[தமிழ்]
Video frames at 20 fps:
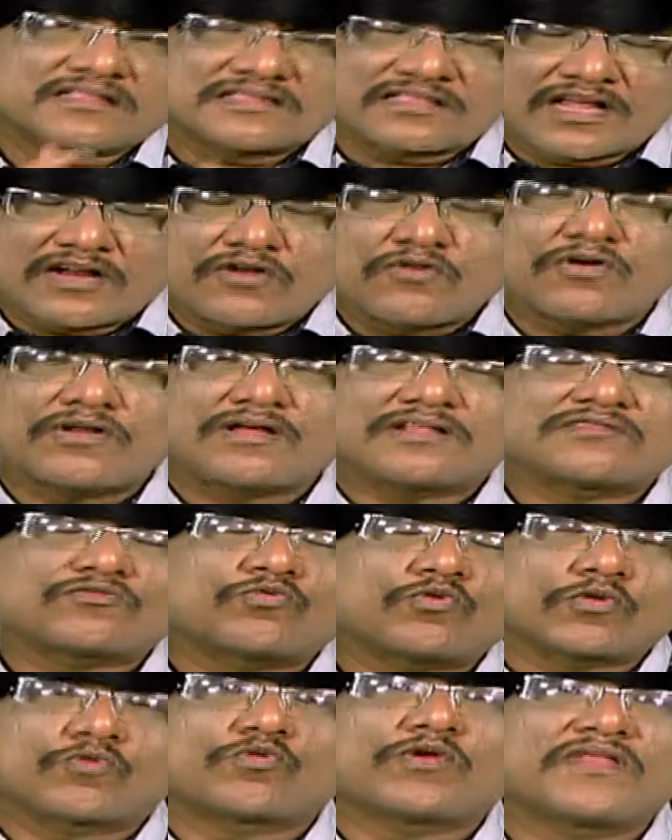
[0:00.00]
தன்னோட
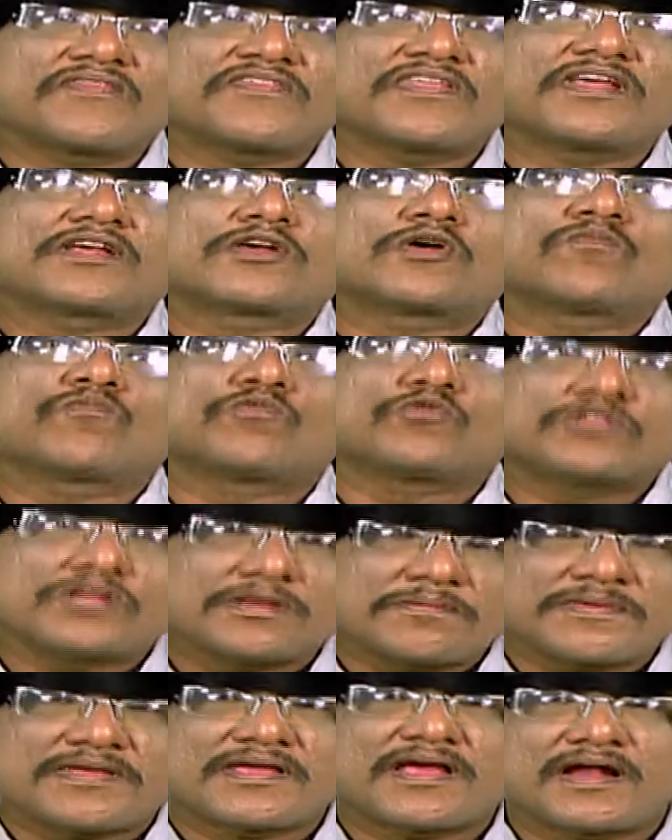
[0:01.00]
ஒரு குழந்தைக்கு
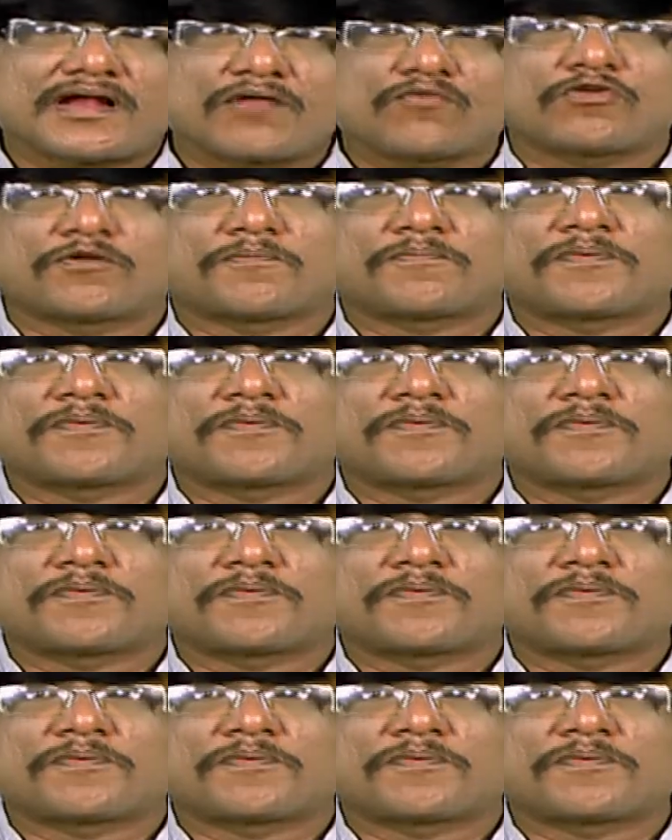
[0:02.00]
முதன்மையான ஒரு